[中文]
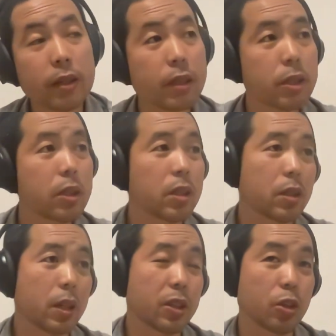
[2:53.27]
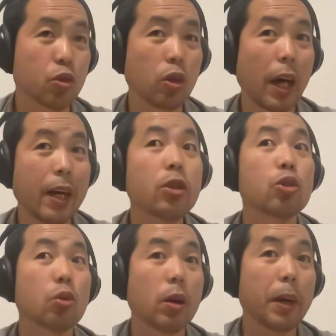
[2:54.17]
但这个事情呢，其实说还
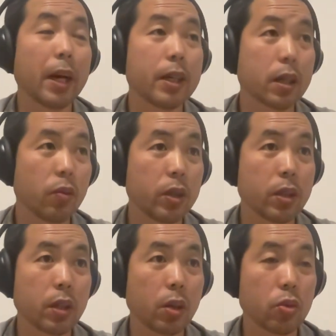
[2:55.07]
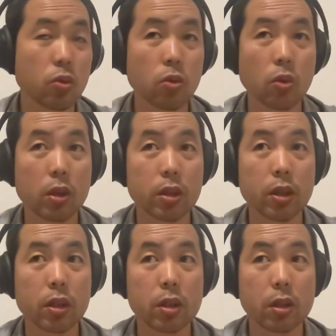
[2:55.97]
是说了白了一个问题啊，中国
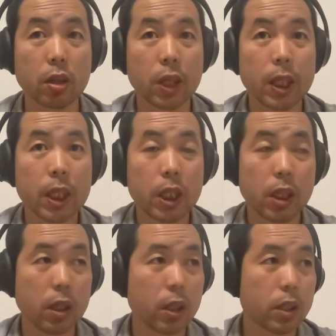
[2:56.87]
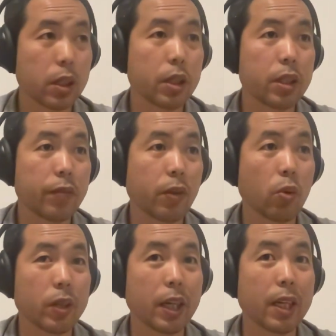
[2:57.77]
其实呃这些西
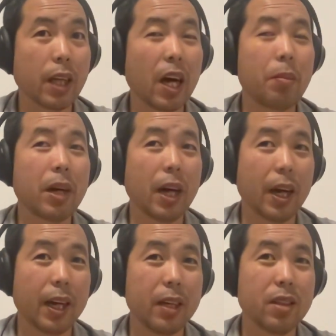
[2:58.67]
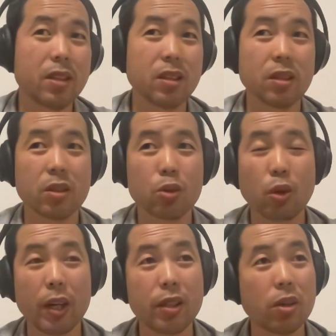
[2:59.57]
方国家，他们还是
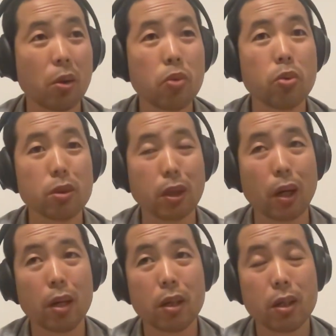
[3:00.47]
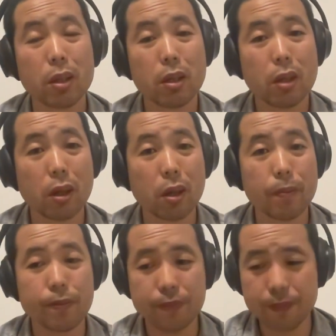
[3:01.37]
穿一条裤子的，
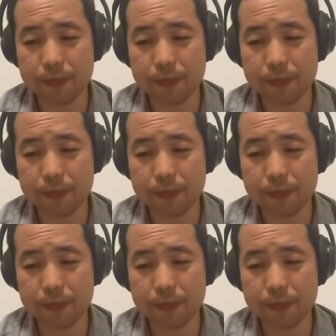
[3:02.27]
啊，